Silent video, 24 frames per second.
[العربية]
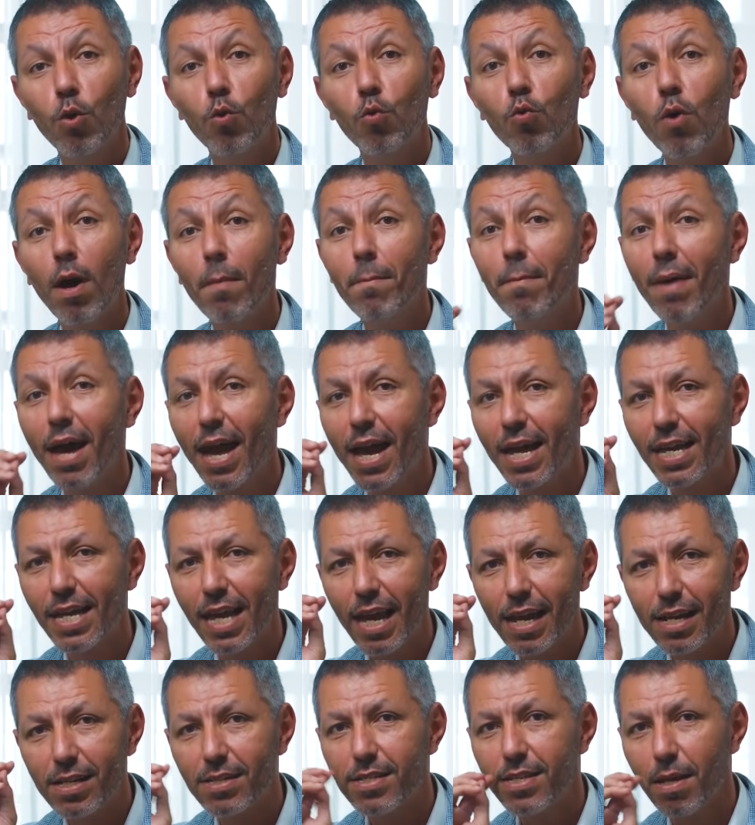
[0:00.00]
وما
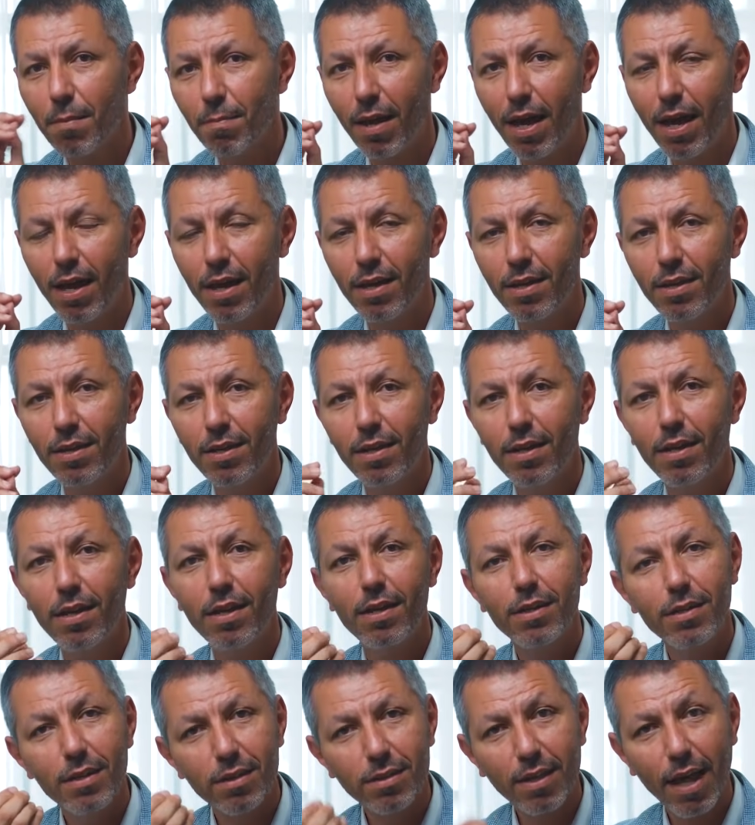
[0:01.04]
يلزمها
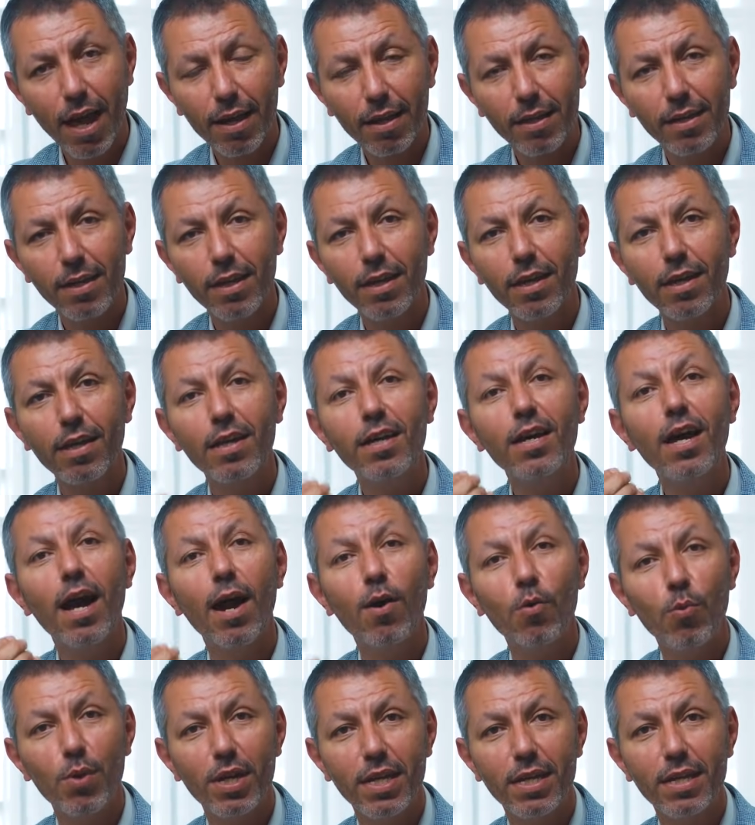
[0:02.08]
لتحقيق
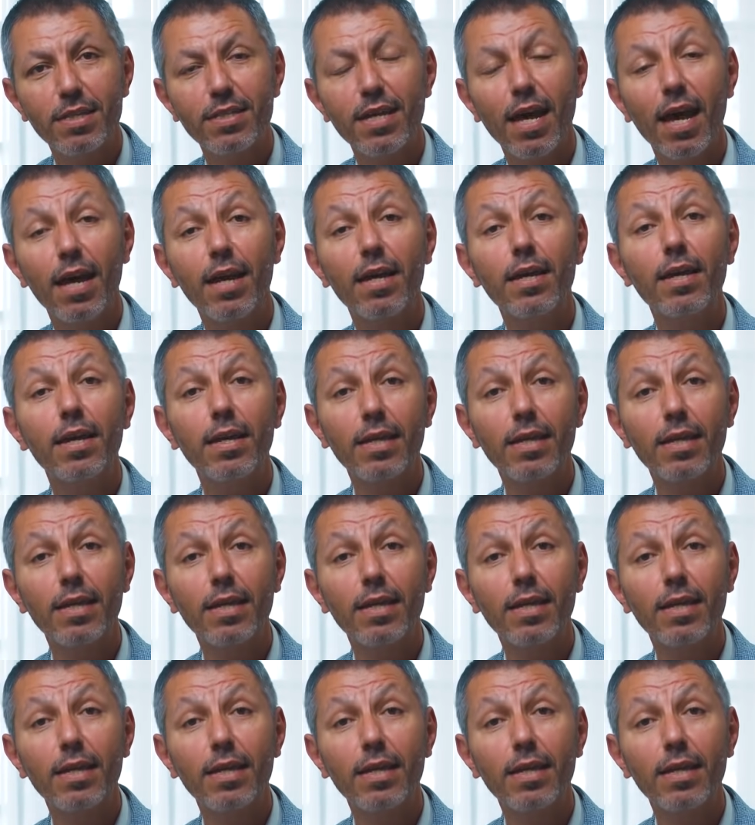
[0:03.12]
هويتها